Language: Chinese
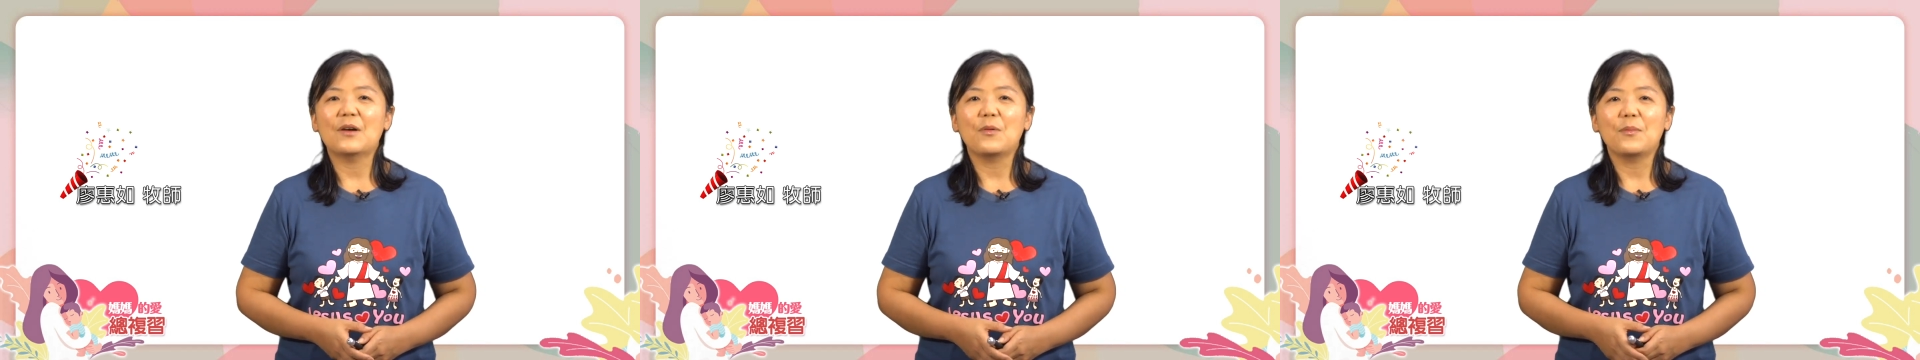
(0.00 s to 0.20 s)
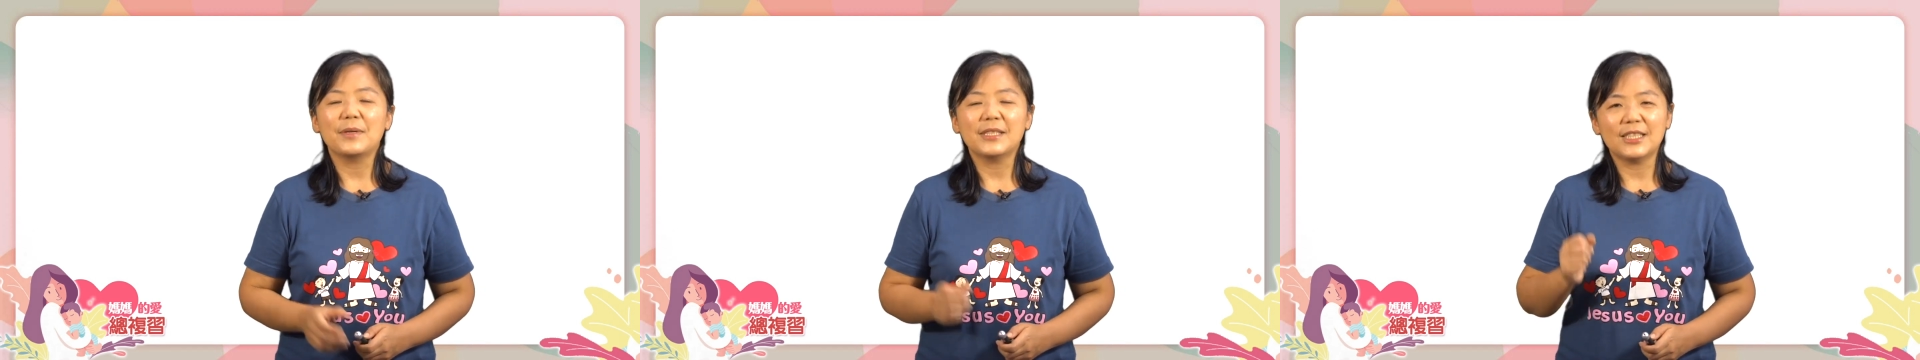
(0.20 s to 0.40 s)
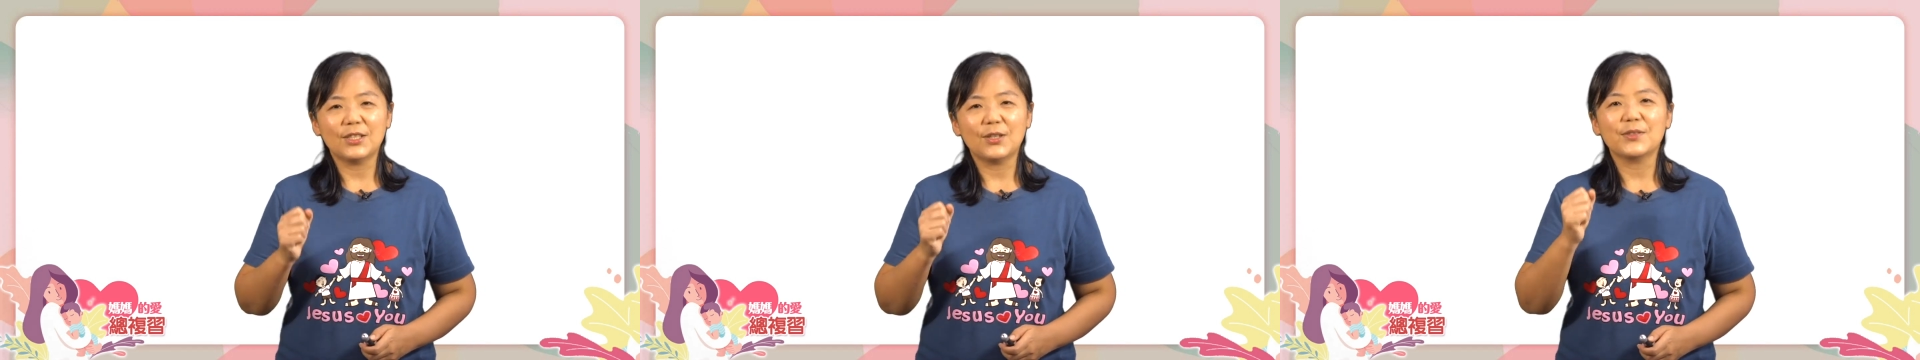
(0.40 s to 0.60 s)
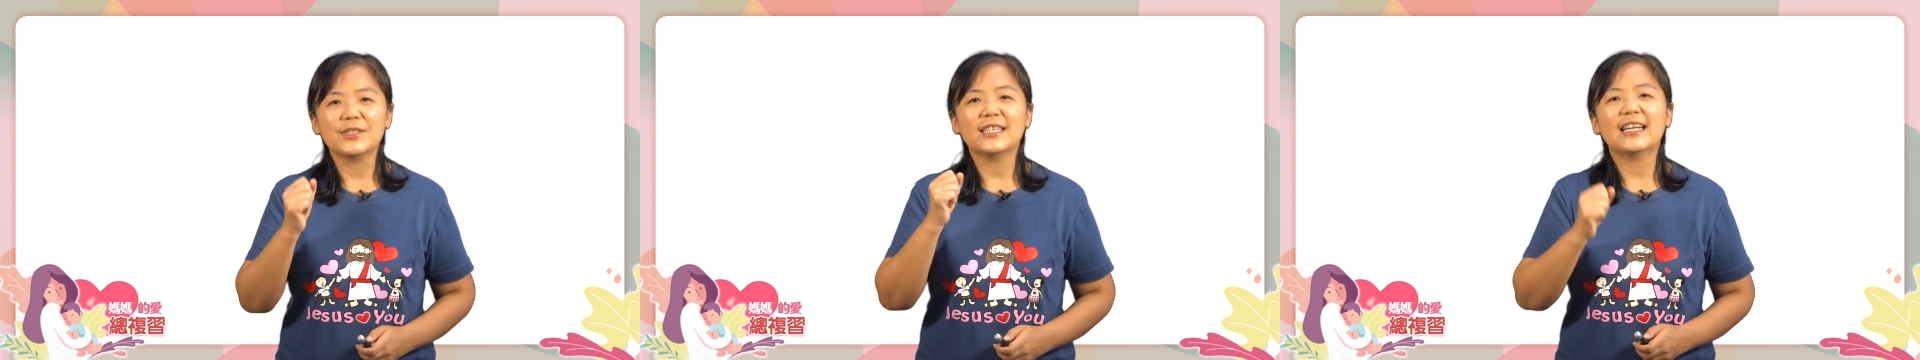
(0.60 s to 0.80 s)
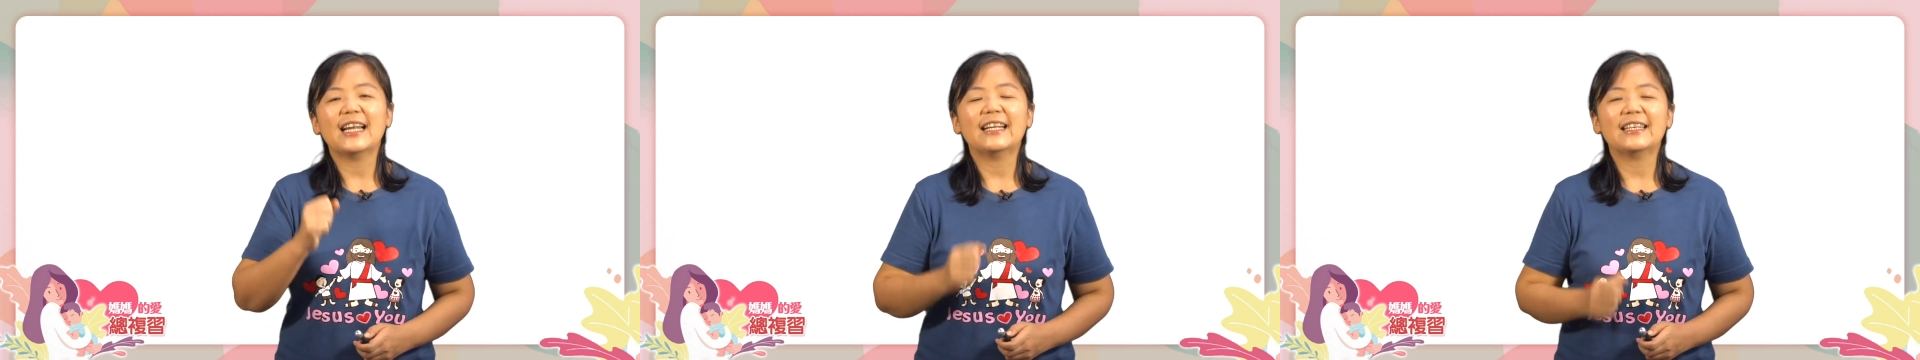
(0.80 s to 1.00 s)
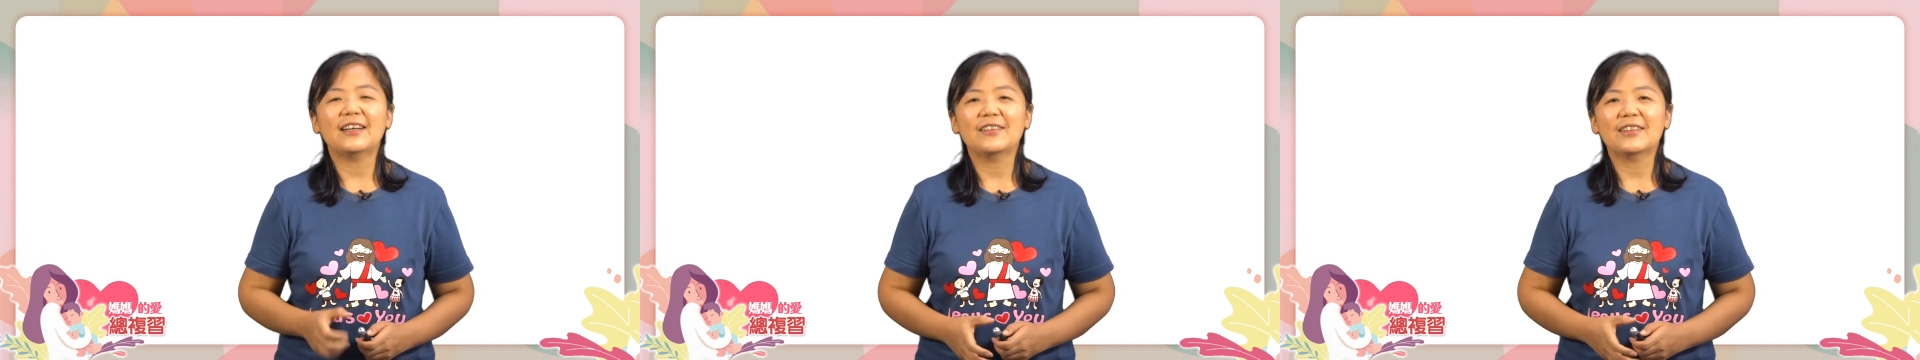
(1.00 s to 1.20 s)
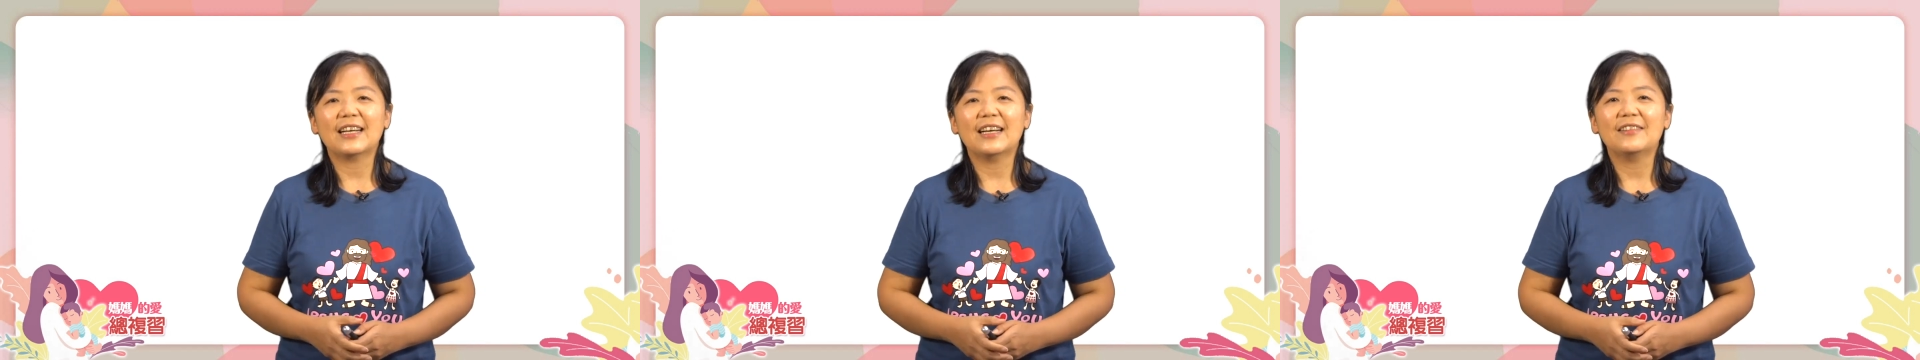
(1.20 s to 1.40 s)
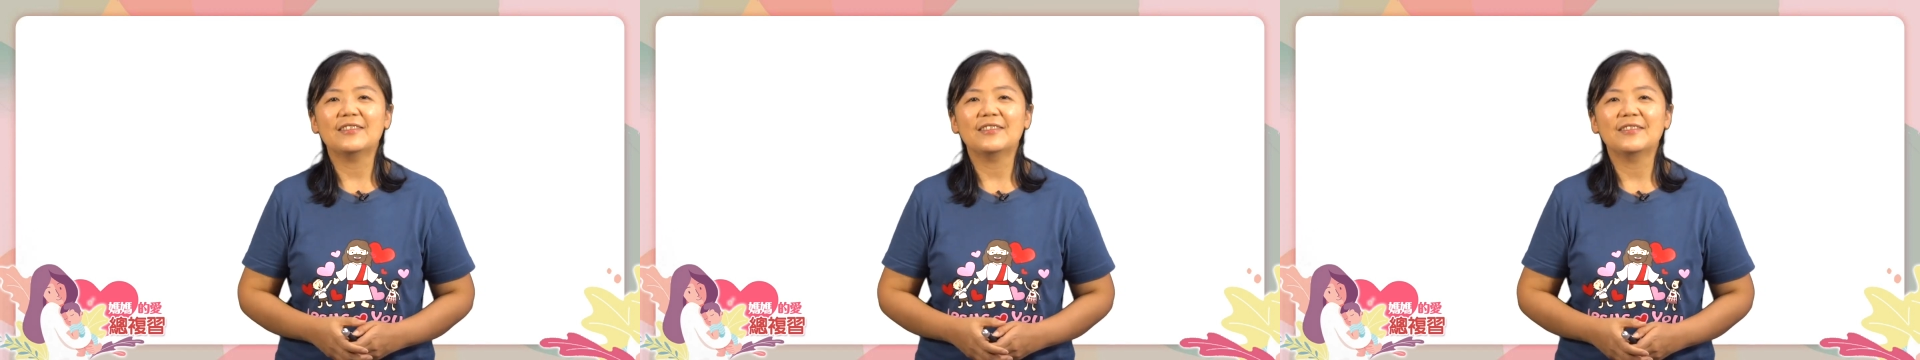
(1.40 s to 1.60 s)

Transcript: 我们一起同心来祷告。